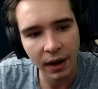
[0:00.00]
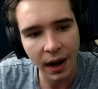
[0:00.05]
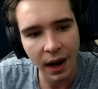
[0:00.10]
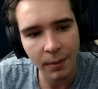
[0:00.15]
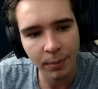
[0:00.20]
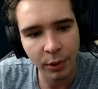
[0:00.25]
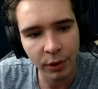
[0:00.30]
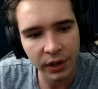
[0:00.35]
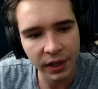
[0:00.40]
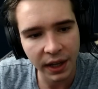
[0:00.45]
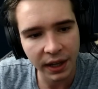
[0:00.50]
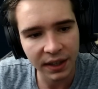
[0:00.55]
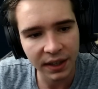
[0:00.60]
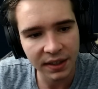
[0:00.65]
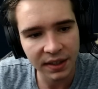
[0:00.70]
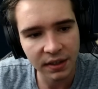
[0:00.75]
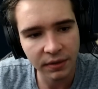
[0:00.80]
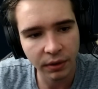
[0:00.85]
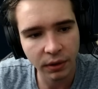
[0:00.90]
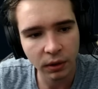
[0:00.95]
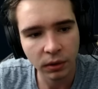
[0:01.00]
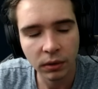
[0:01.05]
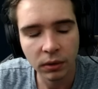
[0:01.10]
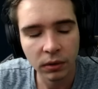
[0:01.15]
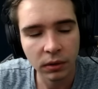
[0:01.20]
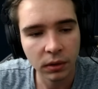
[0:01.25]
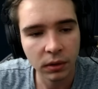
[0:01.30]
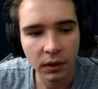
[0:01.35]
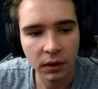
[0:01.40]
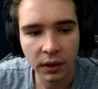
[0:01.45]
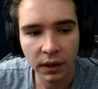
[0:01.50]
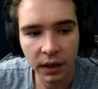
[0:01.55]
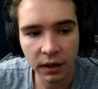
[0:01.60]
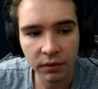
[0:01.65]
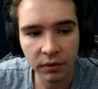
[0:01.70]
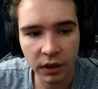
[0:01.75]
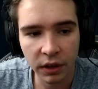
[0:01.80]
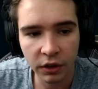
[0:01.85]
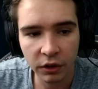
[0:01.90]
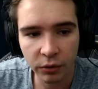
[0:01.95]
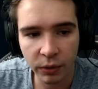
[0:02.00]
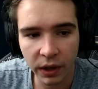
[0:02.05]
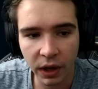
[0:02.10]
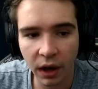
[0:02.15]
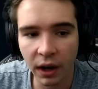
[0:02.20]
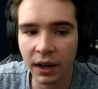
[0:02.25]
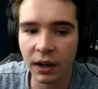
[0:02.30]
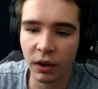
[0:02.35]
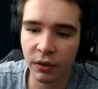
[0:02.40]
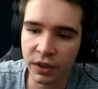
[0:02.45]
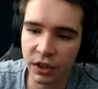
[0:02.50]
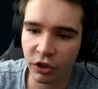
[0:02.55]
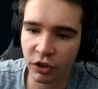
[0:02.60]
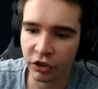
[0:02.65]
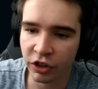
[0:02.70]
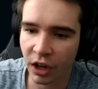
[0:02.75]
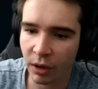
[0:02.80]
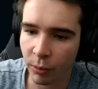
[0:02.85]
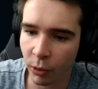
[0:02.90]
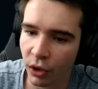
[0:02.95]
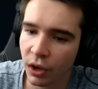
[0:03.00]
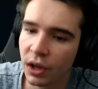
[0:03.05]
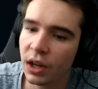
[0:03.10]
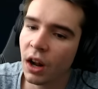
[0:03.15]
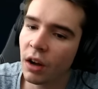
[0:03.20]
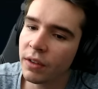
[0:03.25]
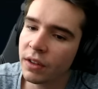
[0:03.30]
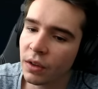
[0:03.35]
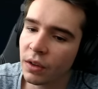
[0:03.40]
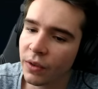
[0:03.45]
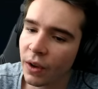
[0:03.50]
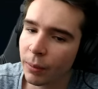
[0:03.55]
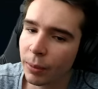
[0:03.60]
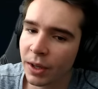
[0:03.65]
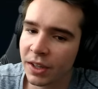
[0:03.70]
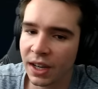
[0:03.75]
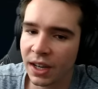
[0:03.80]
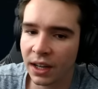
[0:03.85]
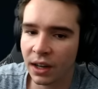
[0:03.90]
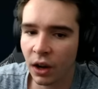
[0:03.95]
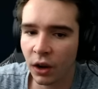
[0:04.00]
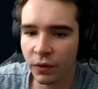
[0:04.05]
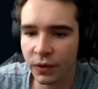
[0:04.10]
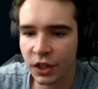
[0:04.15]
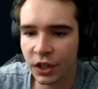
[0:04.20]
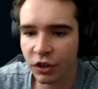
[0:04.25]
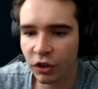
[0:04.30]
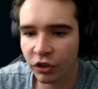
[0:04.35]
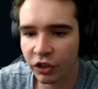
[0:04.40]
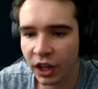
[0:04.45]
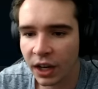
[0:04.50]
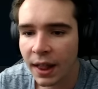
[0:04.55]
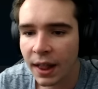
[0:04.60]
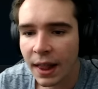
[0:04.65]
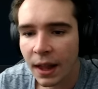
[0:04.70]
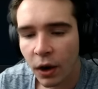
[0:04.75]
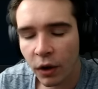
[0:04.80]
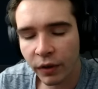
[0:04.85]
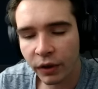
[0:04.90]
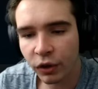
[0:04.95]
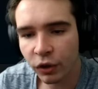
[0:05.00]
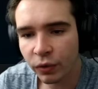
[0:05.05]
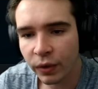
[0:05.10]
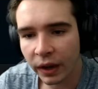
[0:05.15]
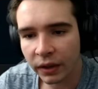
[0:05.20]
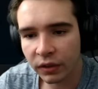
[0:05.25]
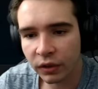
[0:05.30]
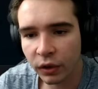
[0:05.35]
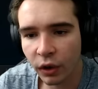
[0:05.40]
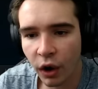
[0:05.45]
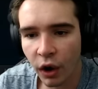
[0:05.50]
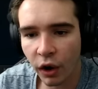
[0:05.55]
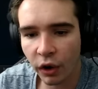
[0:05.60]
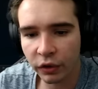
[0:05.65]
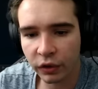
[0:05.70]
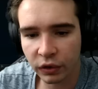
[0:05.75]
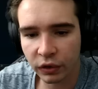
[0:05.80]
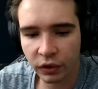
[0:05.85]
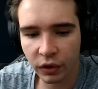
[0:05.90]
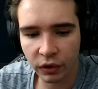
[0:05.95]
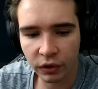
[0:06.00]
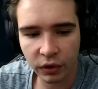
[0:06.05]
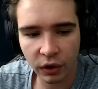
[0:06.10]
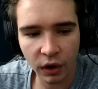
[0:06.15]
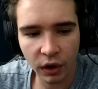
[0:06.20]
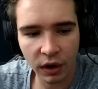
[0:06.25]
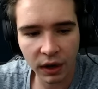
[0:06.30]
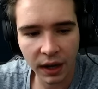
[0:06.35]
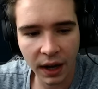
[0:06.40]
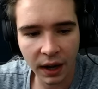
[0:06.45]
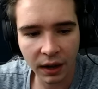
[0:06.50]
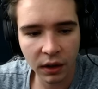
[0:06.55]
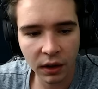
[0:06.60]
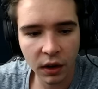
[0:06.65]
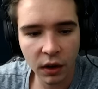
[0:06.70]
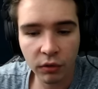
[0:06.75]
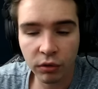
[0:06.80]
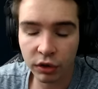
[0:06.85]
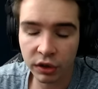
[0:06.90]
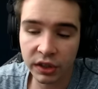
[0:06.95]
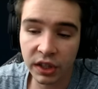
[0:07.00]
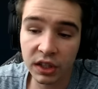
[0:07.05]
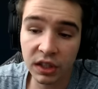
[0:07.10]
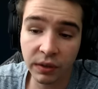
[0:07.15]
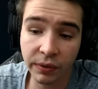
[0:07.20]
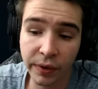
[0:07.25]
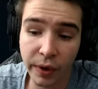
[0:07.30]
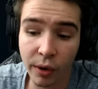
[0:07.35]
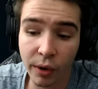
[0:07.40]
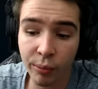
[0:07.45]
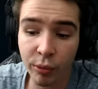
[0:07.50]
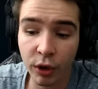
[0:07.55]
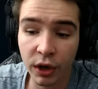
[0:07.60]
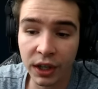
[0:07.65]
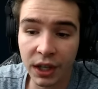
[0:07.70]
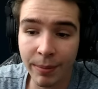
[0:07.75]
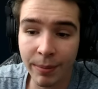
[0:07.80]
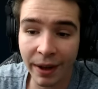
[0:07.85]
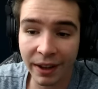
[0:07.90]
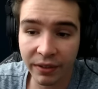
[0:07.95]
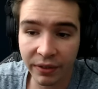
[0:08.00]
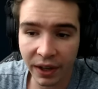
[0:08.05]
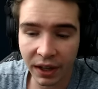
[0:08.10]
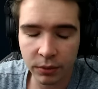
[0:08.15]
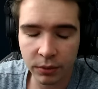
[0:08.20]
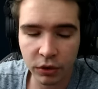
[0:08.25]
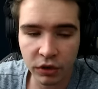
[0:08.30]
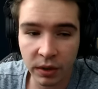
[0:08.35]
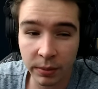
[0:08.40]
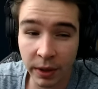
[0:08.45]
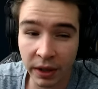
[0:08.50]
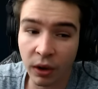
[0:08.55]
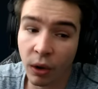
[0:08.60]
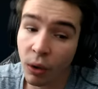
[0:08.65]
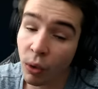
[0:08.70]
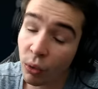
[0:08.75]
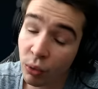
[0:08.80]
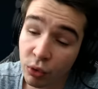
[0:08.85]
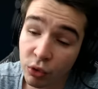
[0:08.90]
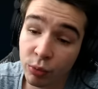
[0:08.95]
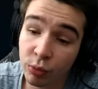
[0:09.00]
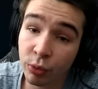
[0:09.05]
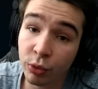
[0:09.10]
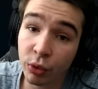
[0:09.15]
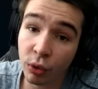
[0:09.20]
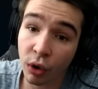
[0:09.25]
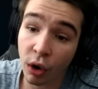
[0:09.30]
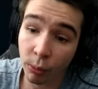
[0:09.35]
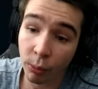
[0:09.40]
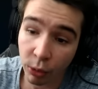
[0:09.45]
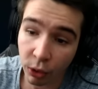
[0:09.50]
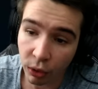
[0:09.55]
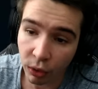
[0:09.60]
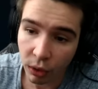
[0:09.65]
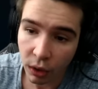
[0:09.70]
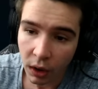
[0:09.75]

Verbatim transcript: Elpony Agressivo, il voulait jouer... Ah, il a envie de changer un peu. Il a envie de se faire plaisir, il a envie de changer. On va juste voir ce, euh, lock-là. Voir c'est différent pour l'équipe adverse, que c'est peut-être en rouge plutôt qu'en bleu.